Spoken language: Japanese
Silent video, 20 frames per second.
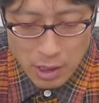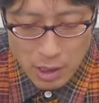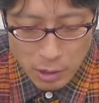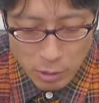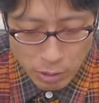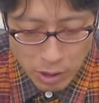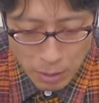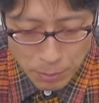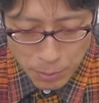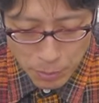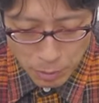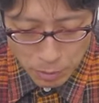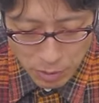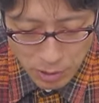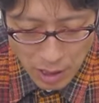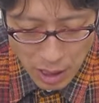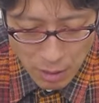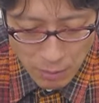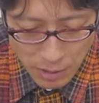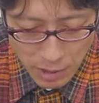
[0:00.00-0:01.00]
人手不
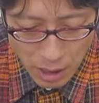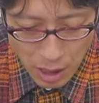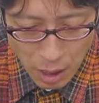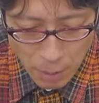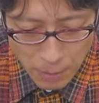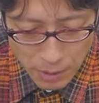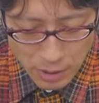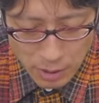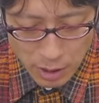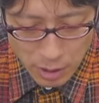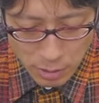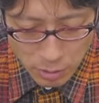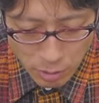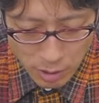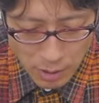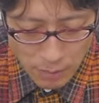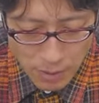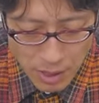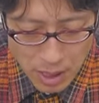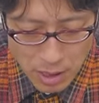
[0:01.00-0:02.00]
足感は高まっている
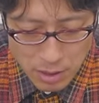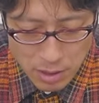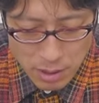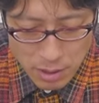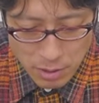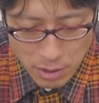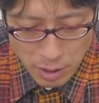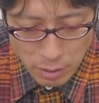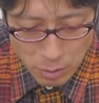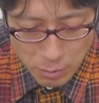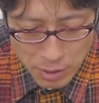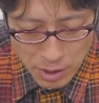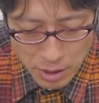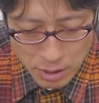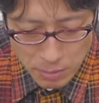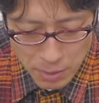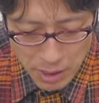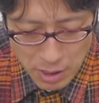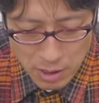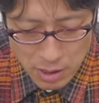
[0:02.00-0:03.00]
のに人材の
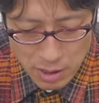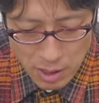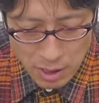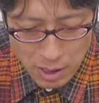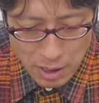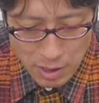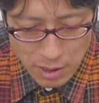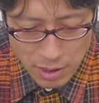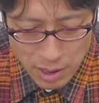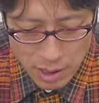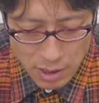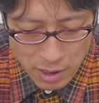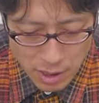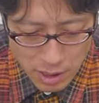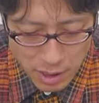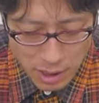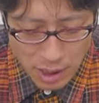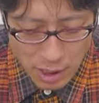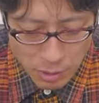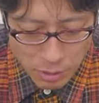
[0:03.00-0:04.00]
ミスマッチで非正
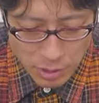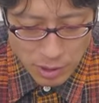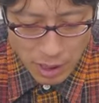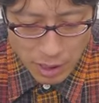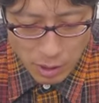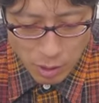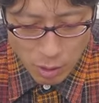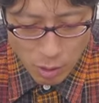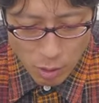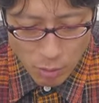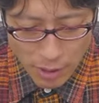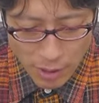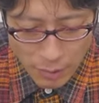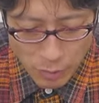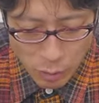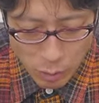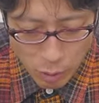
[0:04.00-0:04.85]
規からの採用は